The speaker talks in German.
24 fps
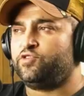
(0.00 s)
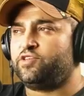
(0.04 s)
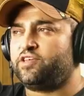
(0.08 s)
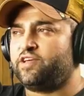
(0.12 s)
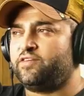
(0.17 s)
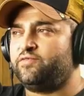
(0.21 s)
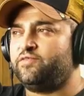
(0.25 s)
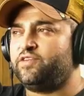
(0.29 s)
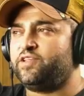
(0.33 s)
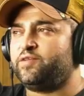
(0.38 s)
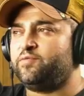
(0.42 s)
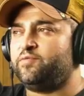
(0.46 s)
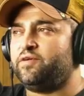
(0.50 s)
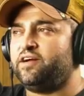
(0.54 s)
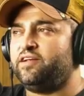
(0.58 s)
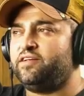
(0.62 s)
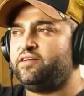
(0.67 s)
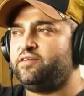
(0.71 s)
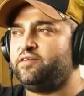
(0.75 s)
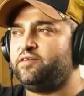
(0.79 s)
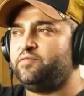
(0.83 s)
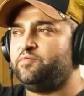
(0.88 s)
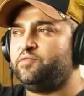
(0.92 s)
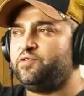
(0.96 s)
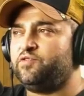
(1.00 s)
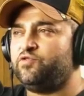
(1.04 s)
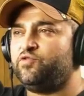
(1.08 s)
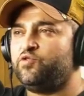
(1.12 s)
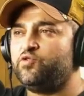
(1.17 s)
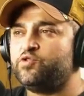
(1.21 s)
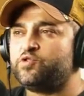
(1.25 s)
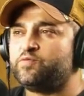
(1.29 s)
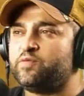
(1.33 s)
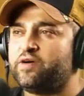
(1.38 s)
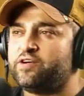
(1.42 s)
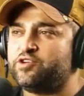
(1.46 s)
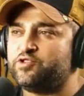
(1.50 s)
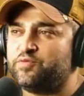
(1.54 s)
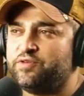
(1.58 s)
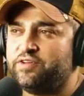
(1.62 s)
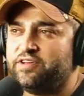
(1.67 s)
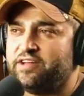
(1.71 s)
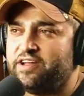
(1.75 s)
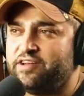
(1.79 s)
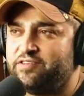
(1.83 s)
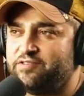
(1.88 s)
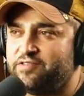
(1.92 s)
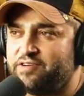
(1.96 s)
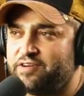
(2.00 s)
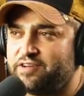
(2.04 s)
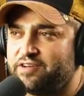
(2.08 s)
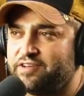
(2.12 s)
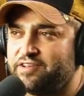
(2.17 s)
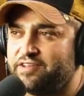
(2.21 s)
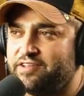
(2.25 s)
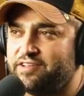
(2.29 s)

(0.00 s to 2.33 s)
würde gerne wieder mal äh, mit Fußballspielen anfangen.